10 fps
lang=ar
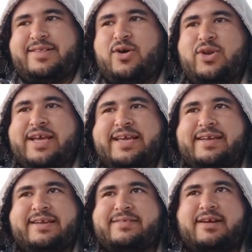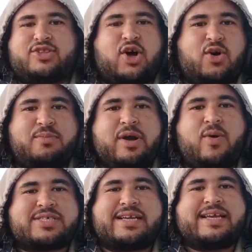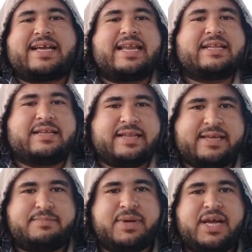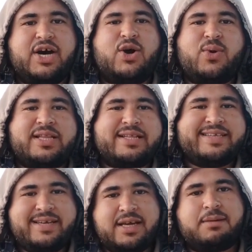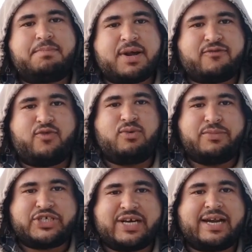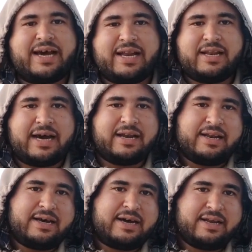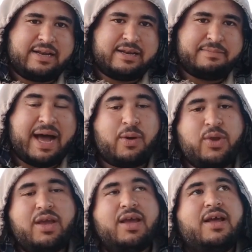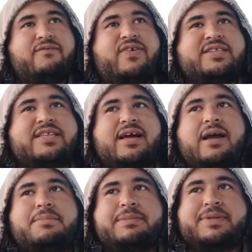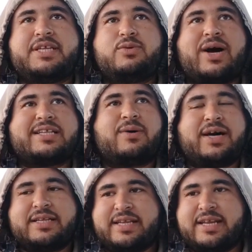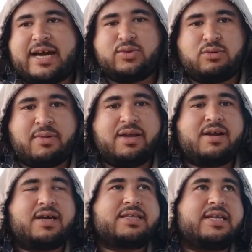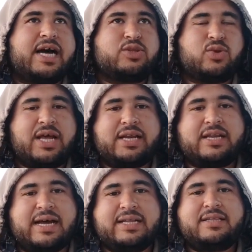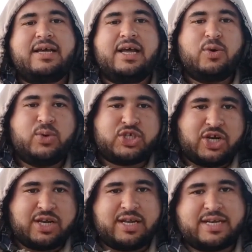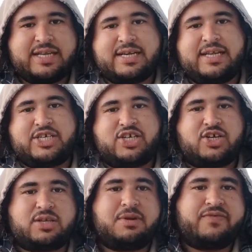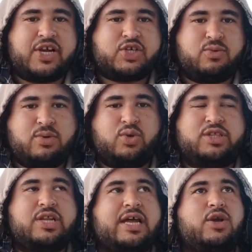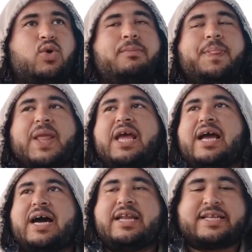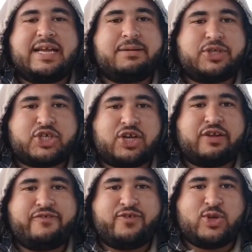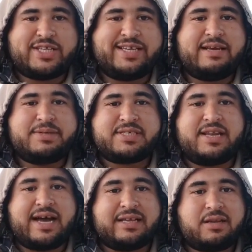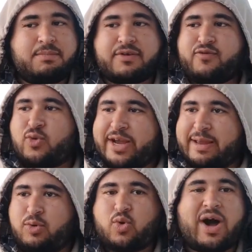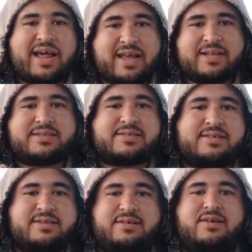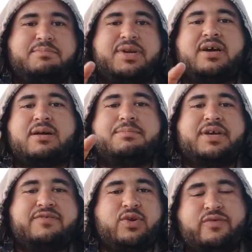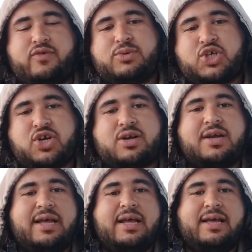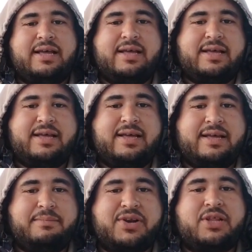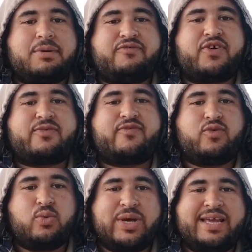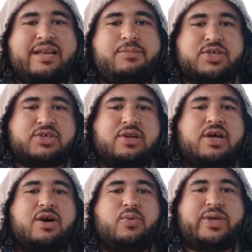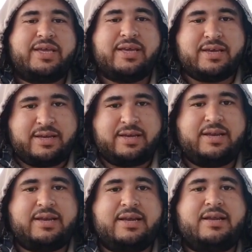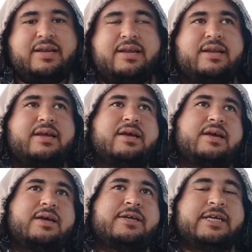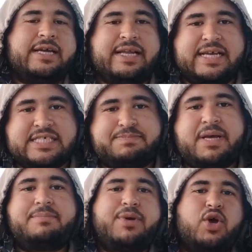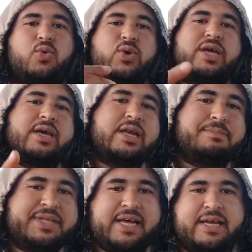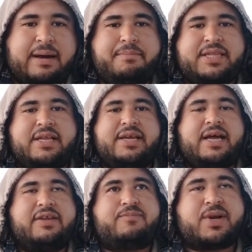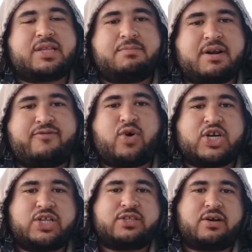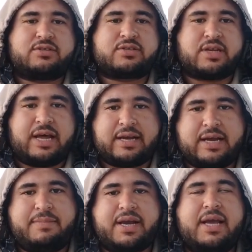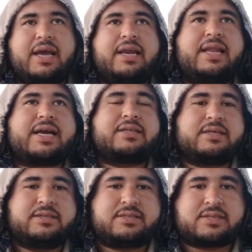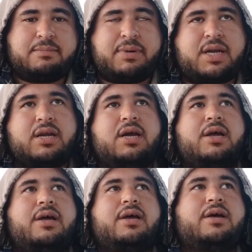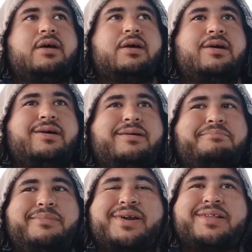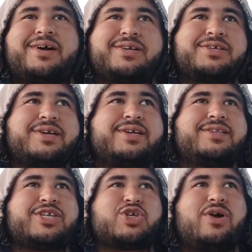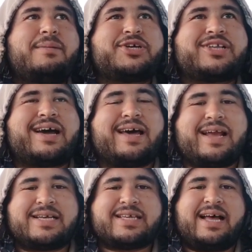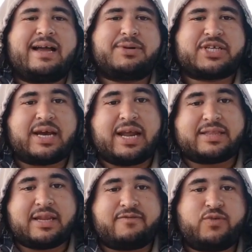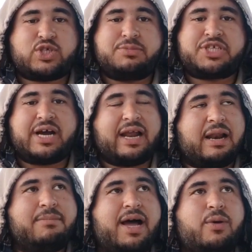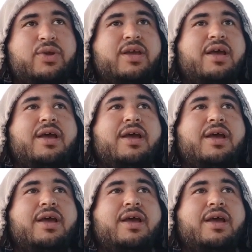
اقول لك ايه اتقطعه هو اصلا كده كده دايب هو دي البرفو بيشتغل على الـ على الـ على المعوي فانت بتبتدي واحده واحده تقل عنه الميه تقل عنه الاكل لحد وان شاء الله كده كده عشان خاطر ما نفتحش والموضوع يطلع عليكم هنتكلم ان شاء الله في الفيديوهات الجايه باذن الله عن البرفو وهنجيب لكم حالات ربنا يا رب يكفينا ويكفيكم الشر آه، مريضه بالفارفو وايه اللي بيحصل لها وايه الـ الـ الـ الاسباب وايه البدايه عامه يعني في مرض البارفو عشان خاطر تلحق كلبك لكن الدستمبر آه، مرض خطير جدا شويه بيشتغل على كذا حاجه بيشتغل على التنفسي بيشتغل على المعوي